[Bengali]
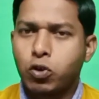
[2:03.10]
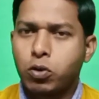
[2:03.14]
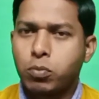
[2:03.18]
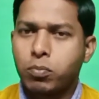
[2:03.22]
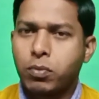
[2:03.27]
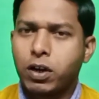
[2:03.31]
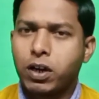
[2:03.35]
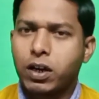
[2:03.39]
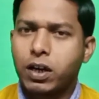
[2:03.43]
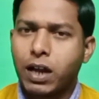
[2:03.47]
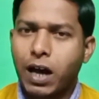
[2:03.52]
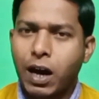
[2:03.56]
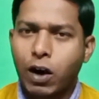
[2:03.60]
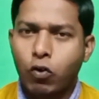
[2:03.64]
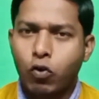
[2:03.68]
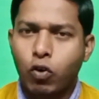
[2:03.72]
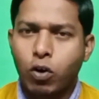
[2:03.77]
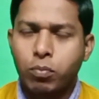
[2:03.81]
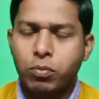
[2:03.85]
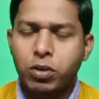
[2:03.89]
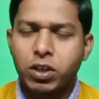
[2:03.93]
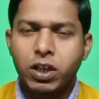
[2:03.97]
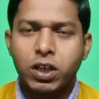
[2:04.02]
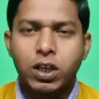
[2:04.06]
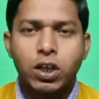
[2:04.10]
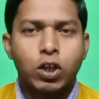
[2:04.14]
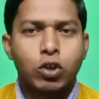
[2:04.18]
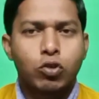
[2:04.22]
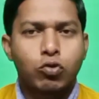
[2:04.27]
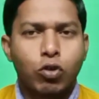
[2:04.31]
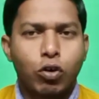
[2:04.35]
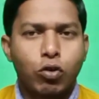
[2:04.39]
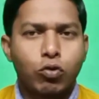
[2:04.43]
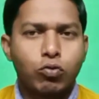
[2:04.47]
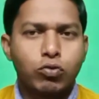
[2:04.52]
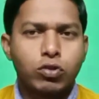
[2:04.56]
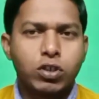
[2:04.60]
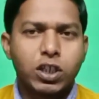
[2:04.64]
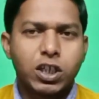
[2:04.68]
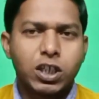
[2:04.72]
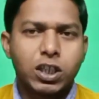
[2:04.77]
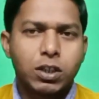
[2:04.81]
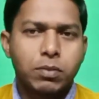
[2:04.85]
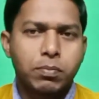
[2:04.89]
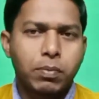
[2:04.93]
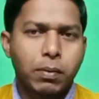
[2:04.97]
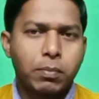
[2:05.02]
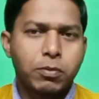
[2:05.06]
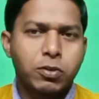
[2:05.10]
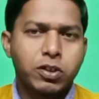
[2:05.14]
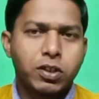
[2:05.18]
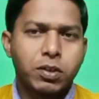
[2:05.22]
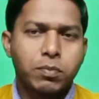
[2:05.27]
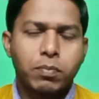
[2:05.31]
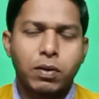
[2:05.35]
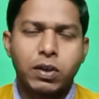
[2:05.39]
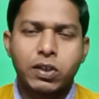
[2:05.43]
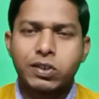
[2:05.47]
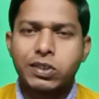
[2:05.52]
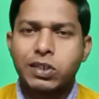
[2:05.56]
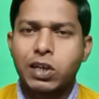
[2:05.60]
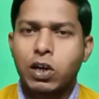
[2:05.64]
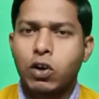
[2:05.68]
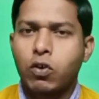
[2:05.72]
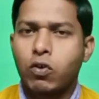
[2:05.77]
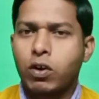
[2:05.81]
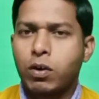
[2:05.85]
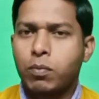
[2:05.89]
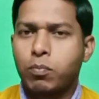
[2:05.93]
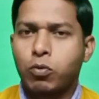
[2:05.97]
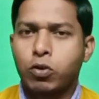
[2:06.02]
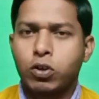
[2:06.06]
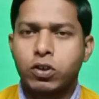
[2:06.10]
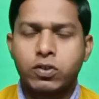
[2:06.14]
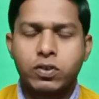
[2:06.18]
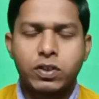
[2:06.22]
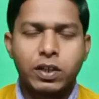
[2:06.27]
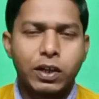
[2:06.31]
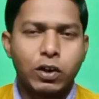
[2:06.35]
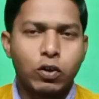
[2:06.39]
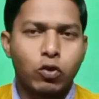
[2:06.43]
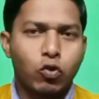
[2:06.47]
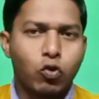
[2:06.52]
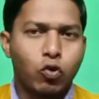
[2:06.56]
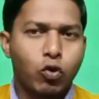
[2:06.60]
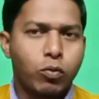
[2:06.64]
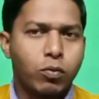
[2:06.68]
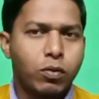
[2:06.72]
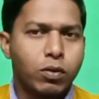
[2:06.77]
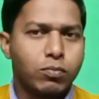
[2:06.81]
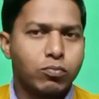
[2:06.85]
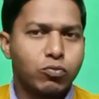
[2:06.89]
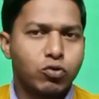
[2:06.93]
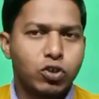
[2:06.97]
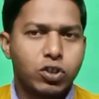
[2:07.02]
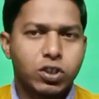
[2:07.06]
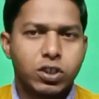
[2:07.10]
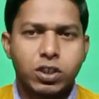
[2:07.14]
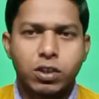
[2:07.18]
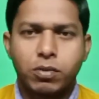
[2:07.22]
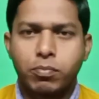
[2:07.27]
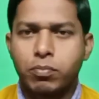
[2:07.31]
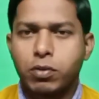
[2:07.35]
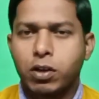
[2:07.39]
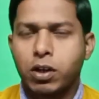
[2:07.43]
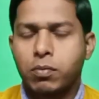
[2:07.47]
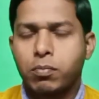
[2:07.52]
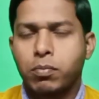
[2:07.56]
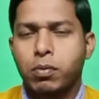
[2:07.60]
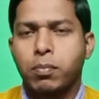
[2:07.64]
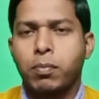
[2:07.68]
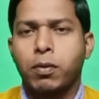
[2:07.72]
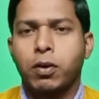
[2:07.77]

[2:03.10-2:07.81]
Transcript: পরিমাণ না কমে তখন দেখতে পাবেন যে বাচ্চা হওয়ার পরে সেই গরু এবং মহিষটি মিল্ক